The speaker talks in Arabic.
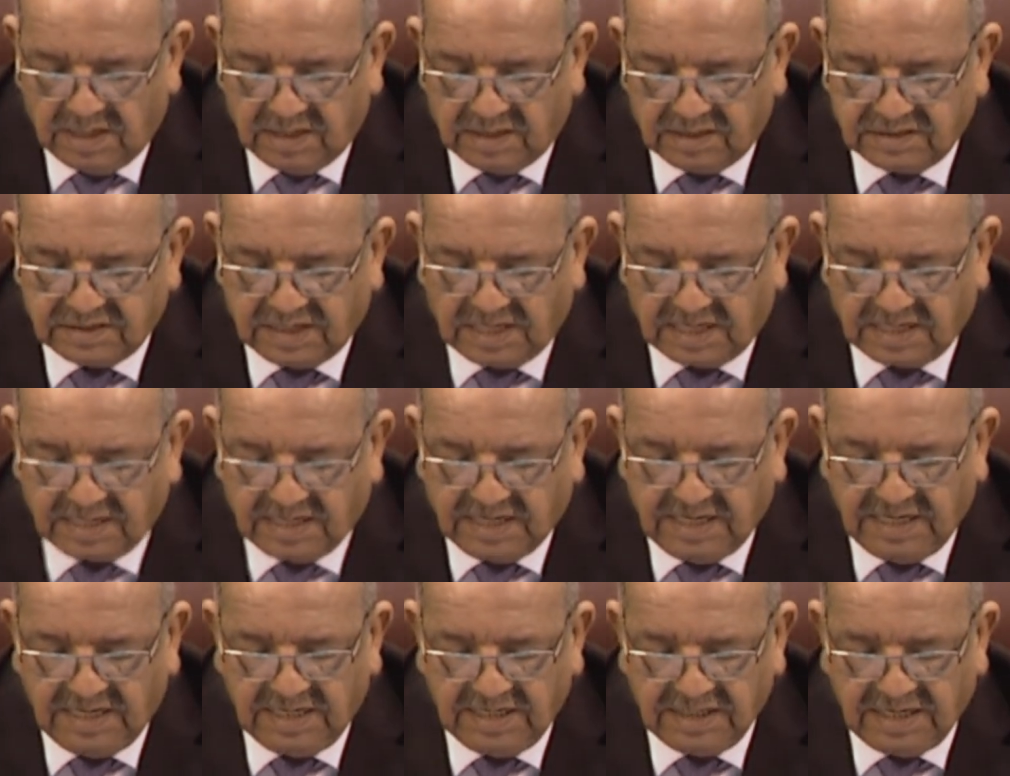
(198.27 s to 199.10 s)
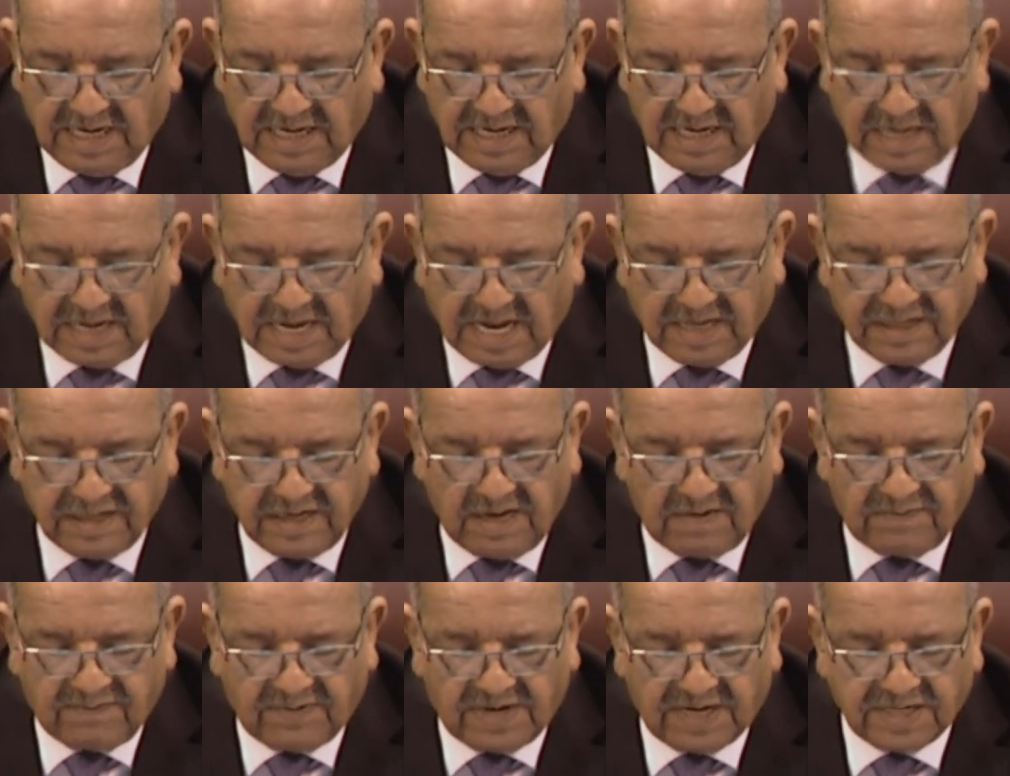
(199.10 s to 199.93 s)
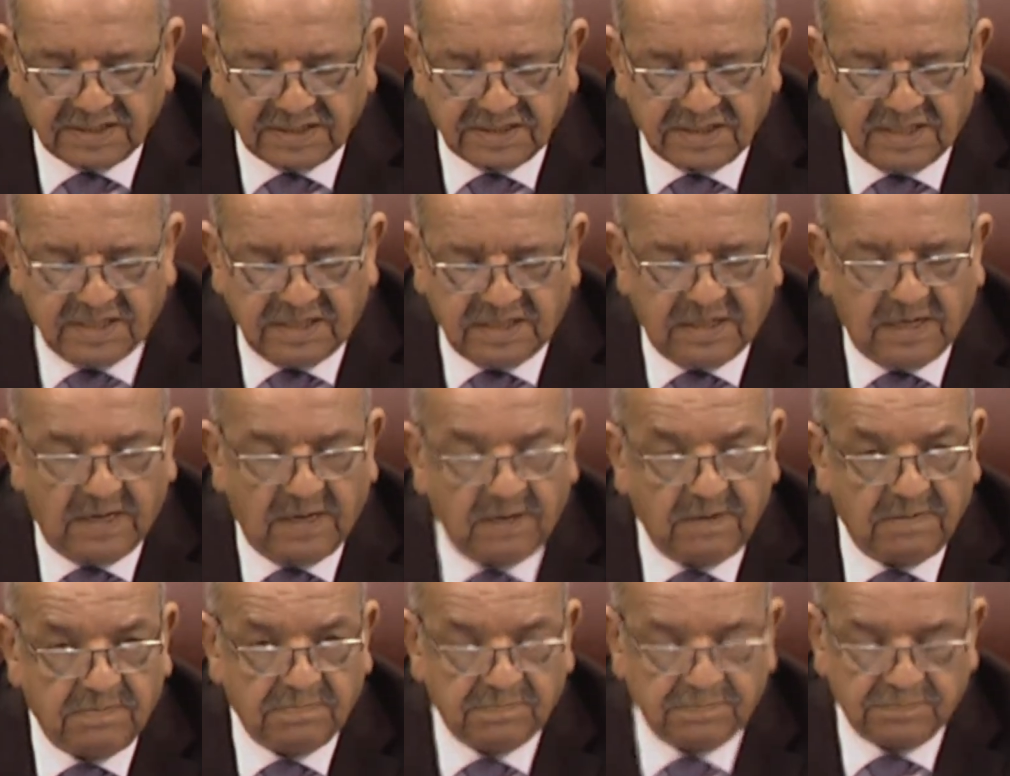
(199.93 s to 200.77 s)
التركيز على القضية الفلسطينية